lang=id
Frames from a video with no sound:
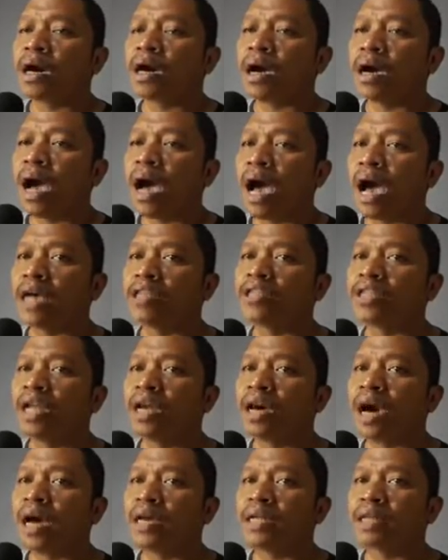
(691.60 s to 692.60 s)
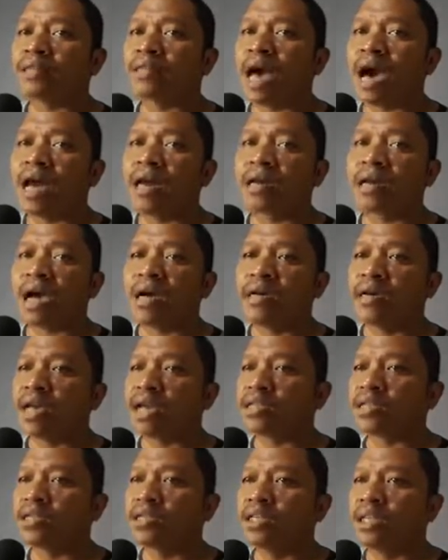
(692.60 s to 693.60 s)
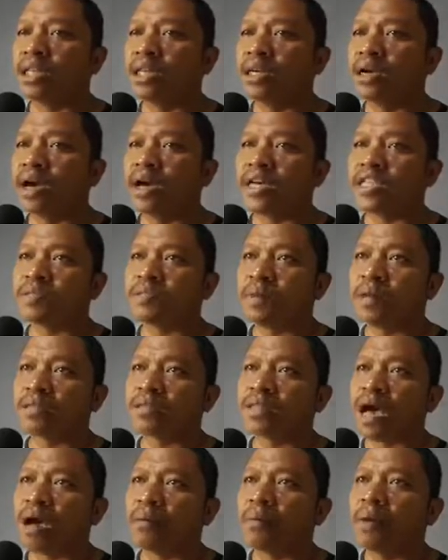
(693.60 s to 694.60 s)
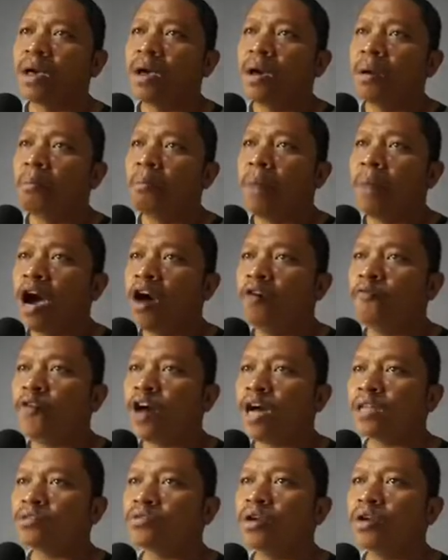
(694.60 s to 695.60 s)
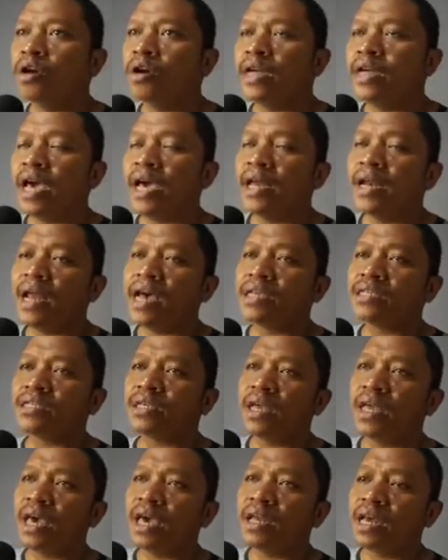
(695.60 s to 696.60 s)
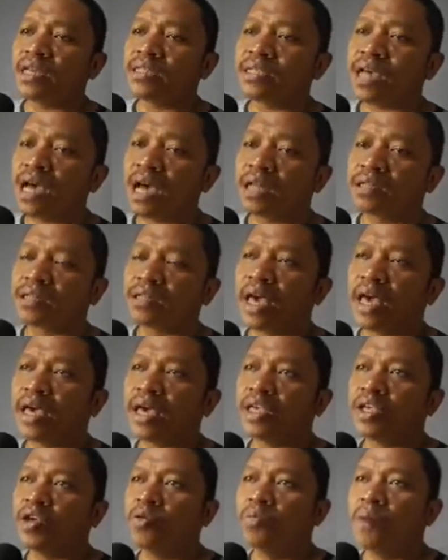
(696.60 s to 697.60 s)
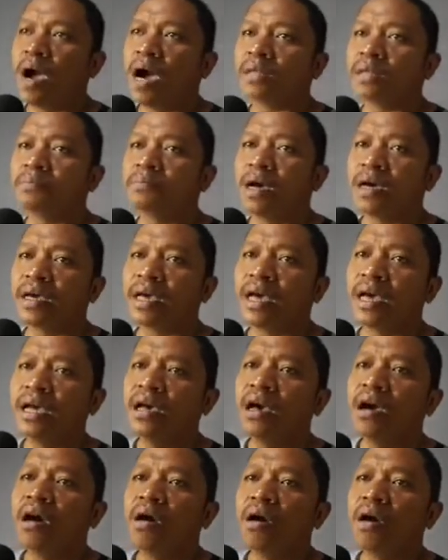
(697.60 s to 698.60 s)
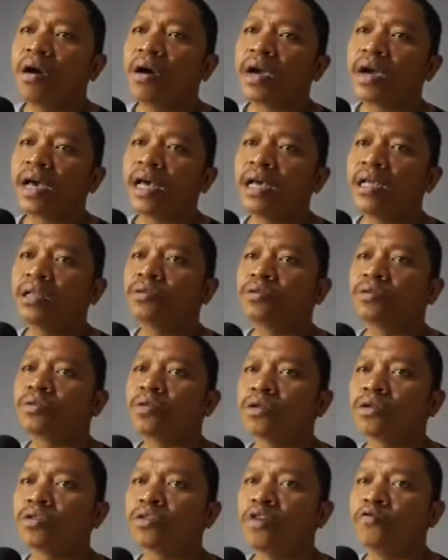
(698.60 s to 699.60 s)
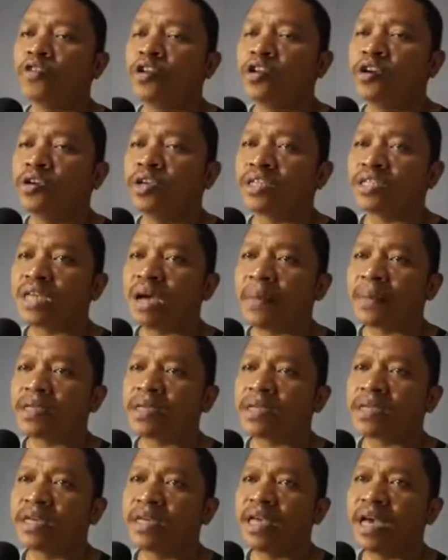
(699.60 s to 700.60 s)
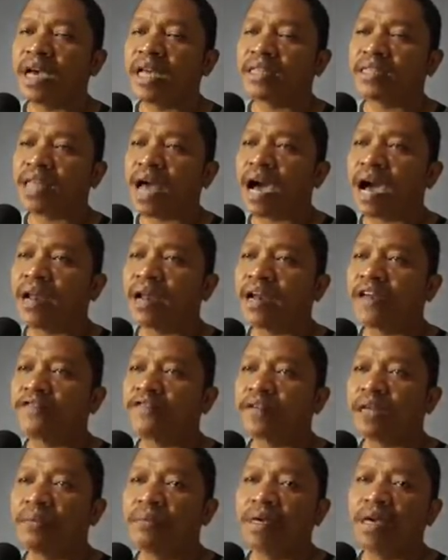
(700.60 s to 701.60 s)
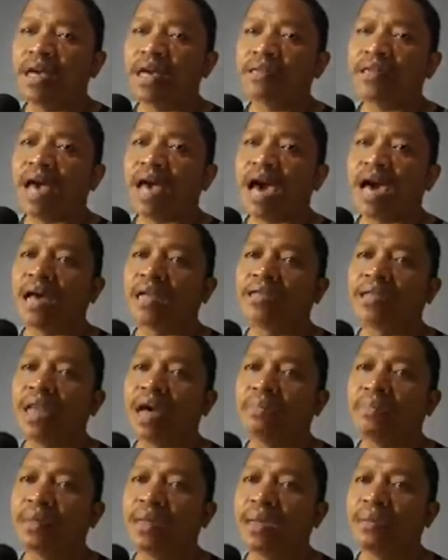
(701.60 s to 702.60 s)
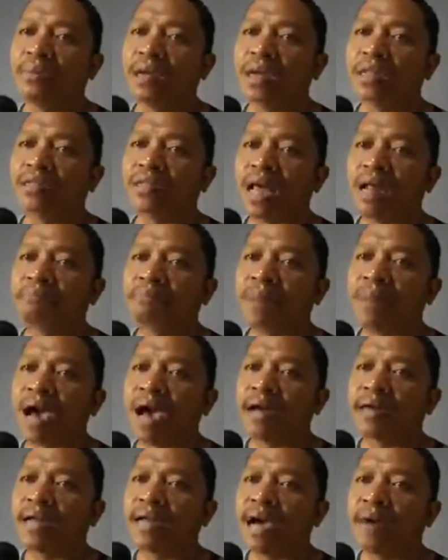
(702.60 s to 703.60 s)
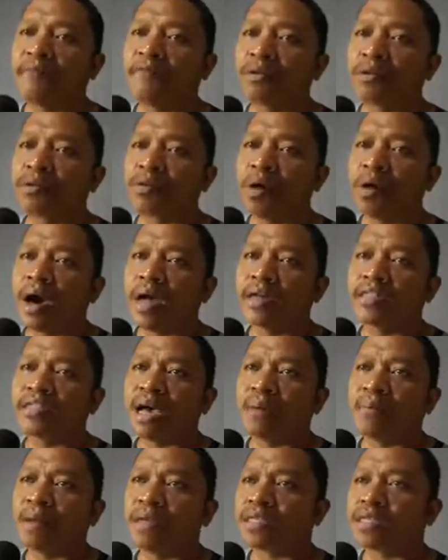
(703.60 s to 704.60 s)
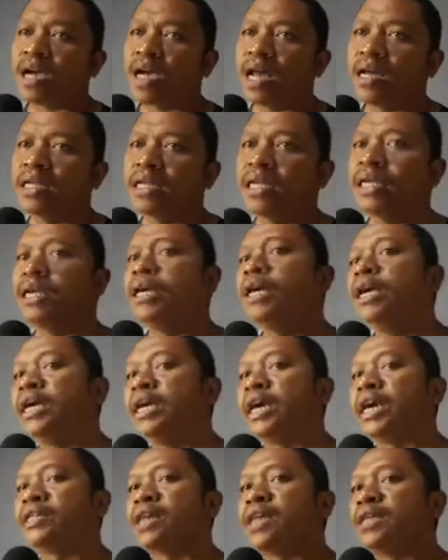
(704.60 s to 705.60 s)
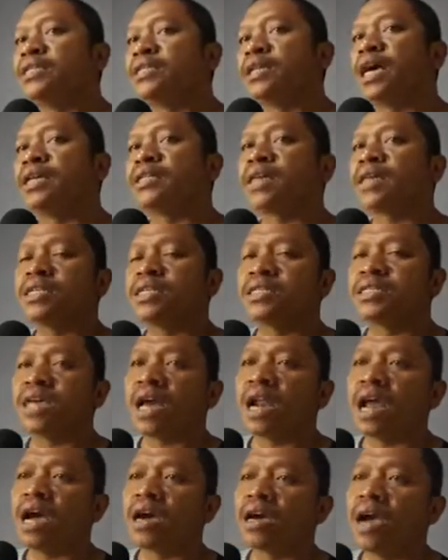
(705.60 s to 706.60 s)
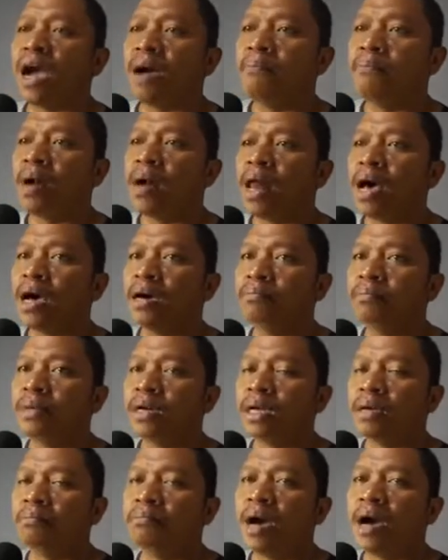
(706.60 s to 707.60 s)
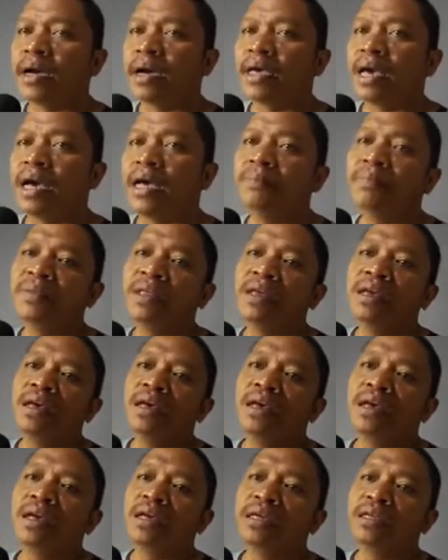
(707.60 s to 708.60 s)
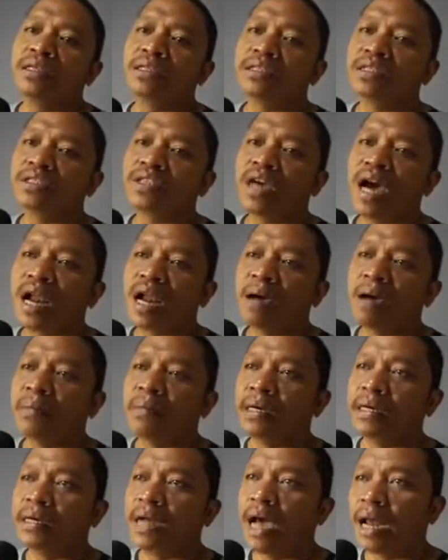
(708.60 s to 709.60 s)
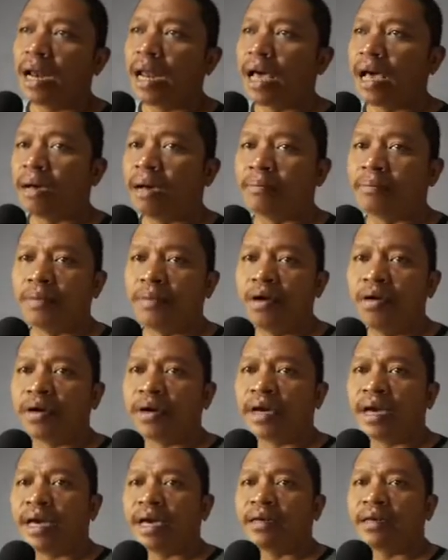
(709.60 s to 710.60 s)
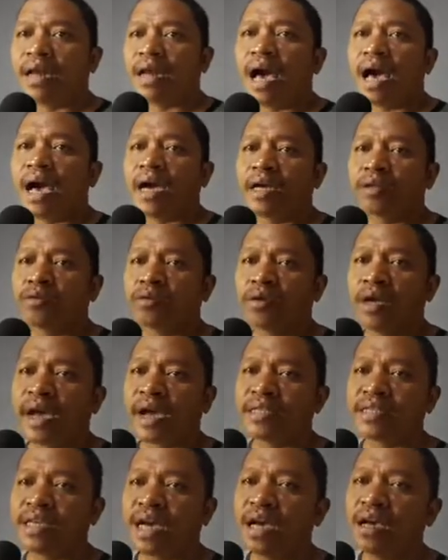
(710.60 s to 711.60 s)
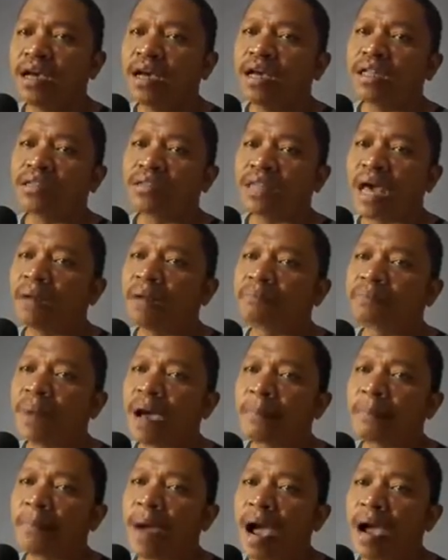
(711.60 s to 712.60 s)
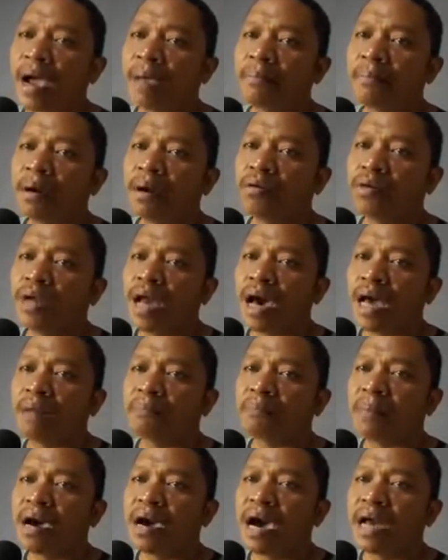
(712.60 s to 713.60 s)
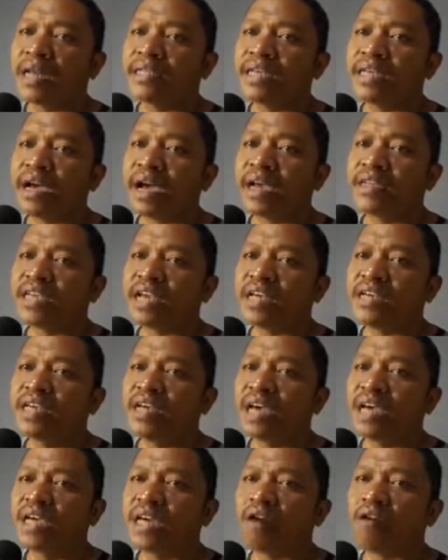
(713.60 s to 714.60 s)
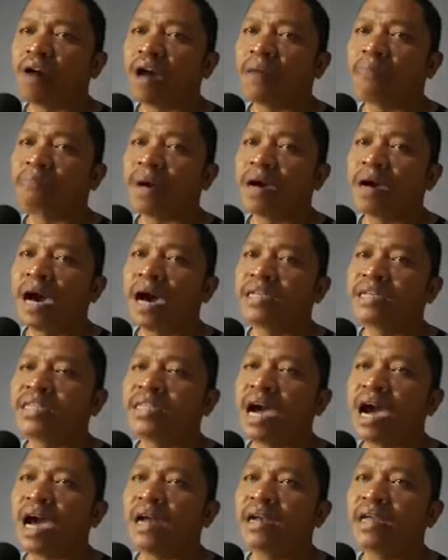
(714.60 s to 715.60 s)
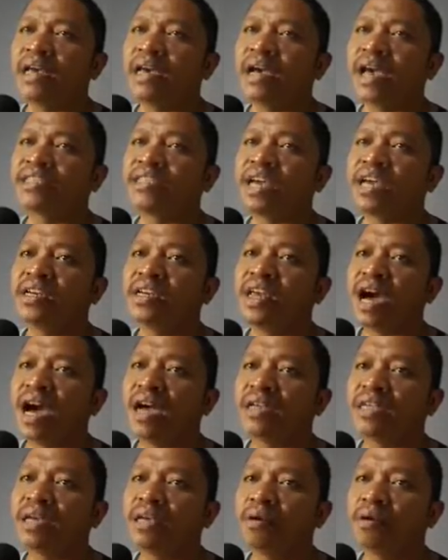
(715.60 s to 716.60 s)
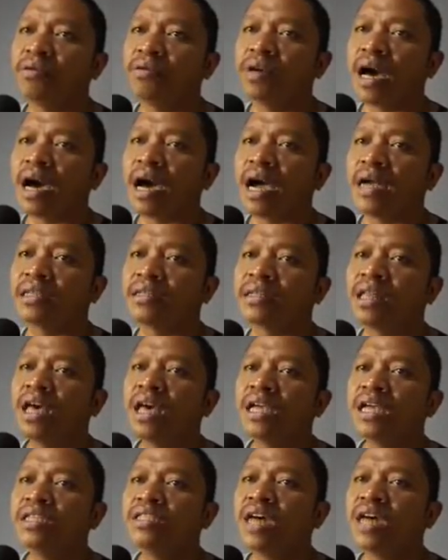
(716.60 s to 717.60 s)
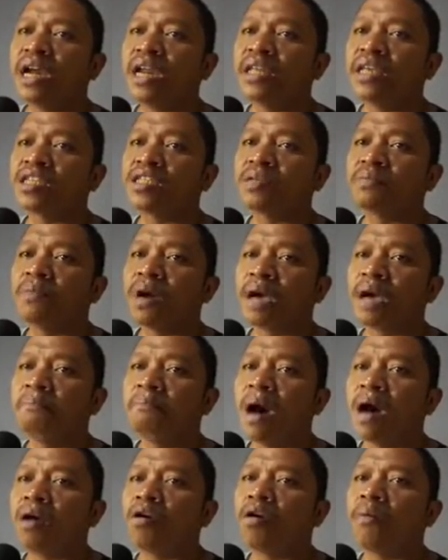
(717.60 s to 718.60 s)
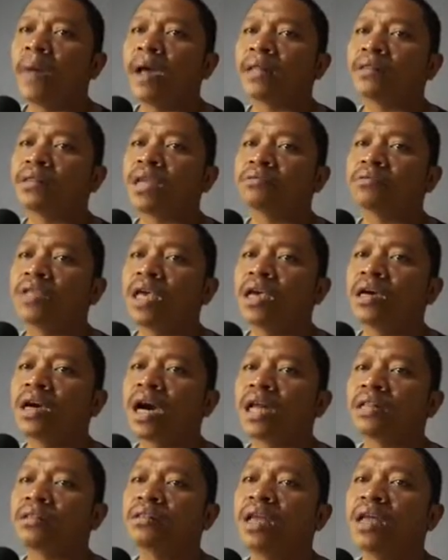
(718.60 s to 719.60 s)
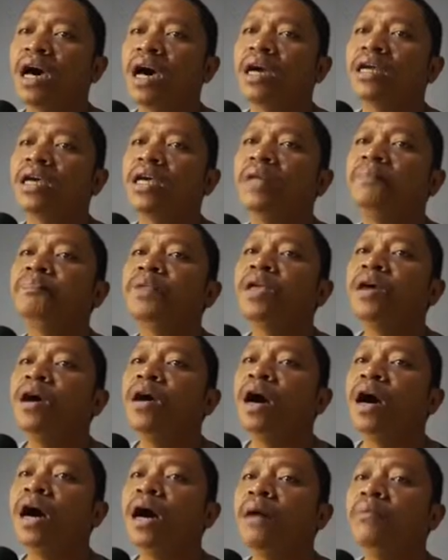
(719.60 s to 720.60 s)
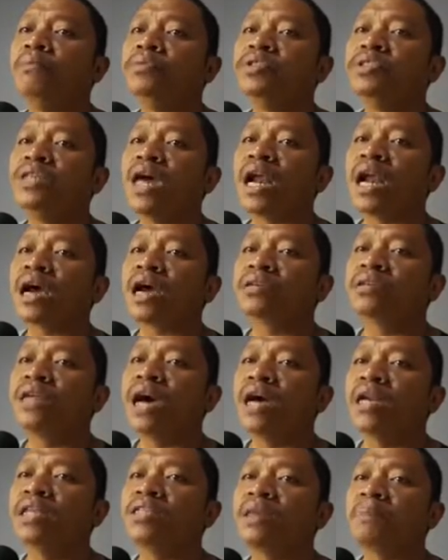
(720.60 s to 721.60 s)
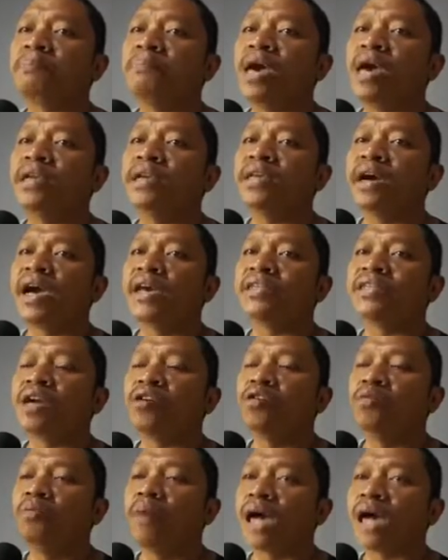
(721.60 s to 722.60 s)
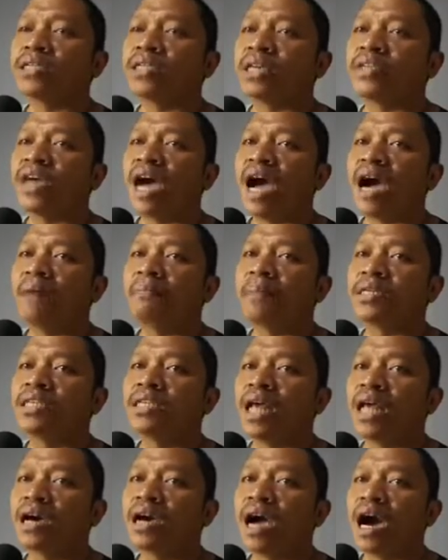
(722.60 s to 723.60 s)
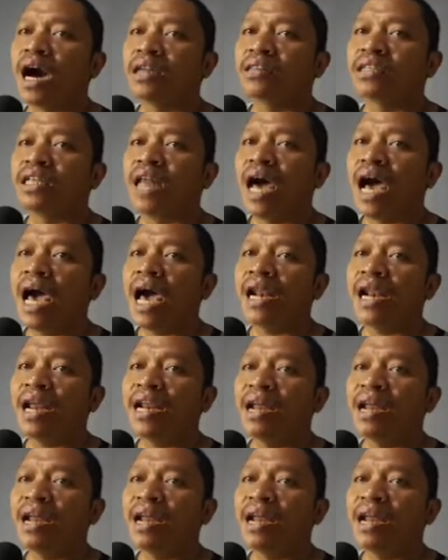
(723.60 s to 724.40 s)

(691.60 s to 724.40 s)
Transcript: hasil karya tangan kalian sendiri guys. Mantap. Bang Fatullah DNS DNSA, thank you banget Bang ya. Oke, tonton videonya sampai selesai ya. Kita akan live streamingnya dan benar-benar tanpa ada potongan sama sekali. Kita jelaskan secara gamblang berimbang ya secara mendalam. Oke, nah itu ya guys ya. Tanpa pakai menggunakan penggaris ya guys ya, dia hiraukan penggaris yang ada ya guys ya. Dia hanya menggunakan jarinya sebagai barometer tingkat dari um, jarak dari tepiannya guys. ya, Aduh bahasanya apa sih nih? Ah nggak ngerti lah. Ah, rada